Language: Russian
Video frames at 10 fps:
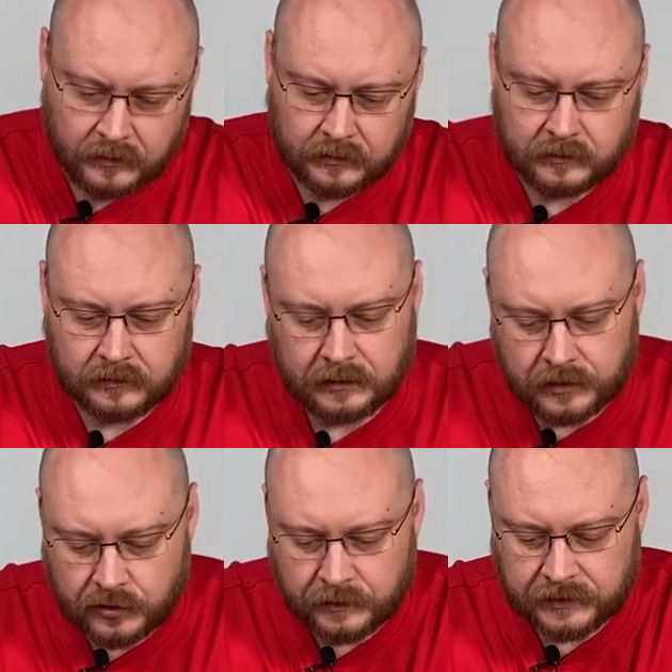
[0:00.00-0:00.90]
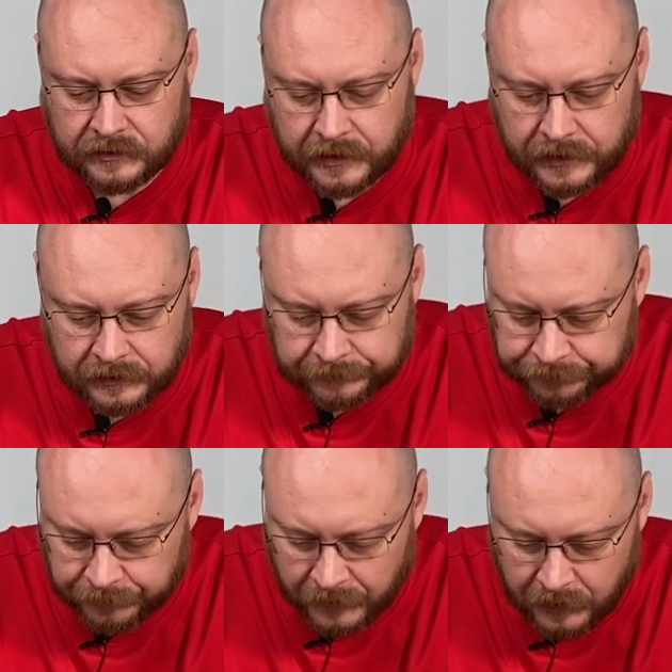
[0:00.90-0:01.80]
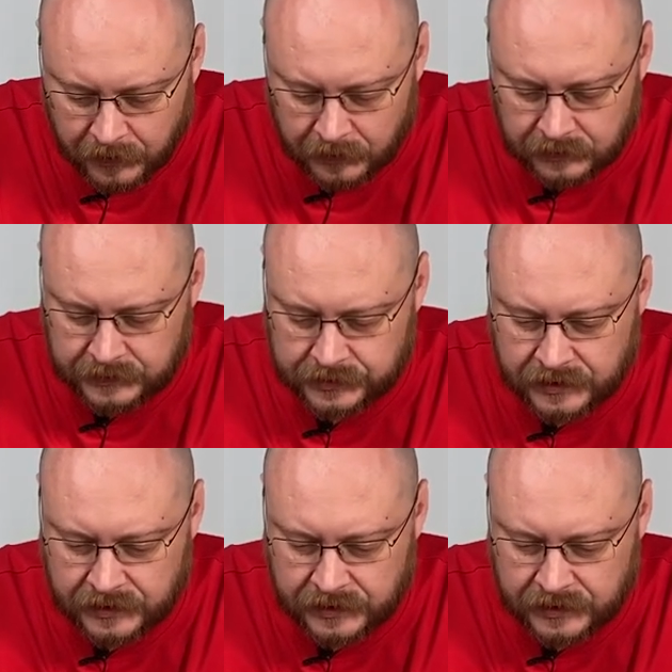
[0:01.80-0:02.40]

А, о чем это говорит? Значит,